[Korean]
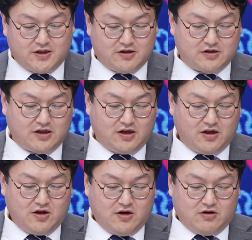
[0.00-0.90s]
되는데
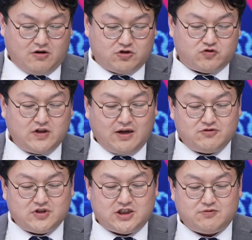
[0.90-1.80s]
어,
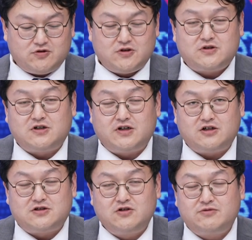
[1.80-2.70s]
두나무 지분은
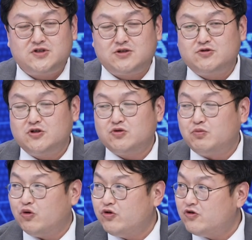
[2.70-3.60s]
그러니까 두나무 지분을 좀
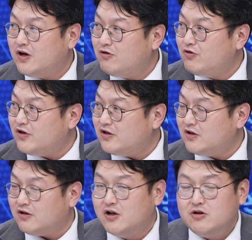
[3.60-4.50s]
보유를 하고
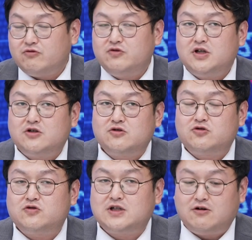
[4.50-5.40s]
있는
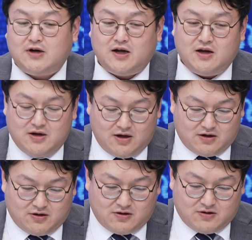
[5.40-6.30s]
우리기술투자와 네.
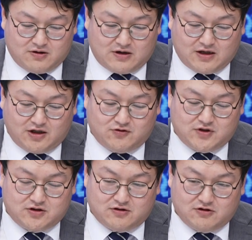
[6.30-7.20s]
어, 하나
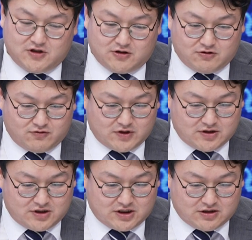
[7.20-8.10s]
투자증권의
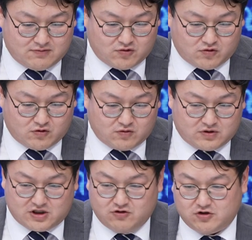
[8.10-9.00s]
경우에는 지금 뭐
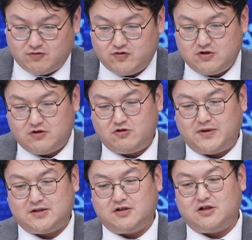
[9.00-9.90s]
기술적 분석으로
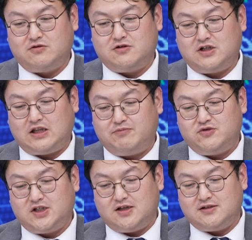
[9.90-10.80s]
봤을 때도 그렇게
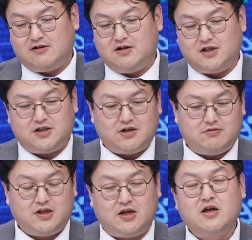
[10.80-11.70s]
나쁘지 않은 상황이기
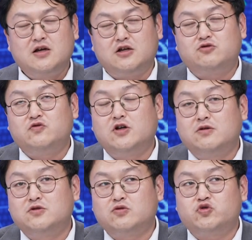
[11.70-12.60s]
때문에 이 두
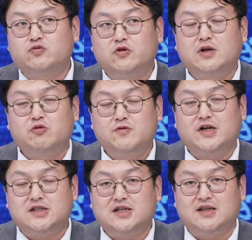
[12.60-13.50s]
기업은 좀 주목을 해볼 필요가
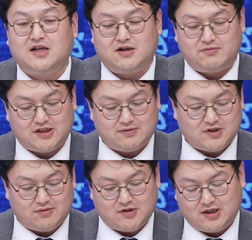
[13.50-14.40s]
있지 않나라는
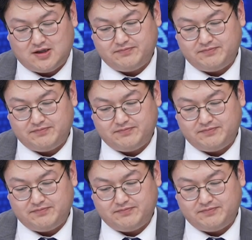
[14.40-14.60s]
말씀드립니다. 네,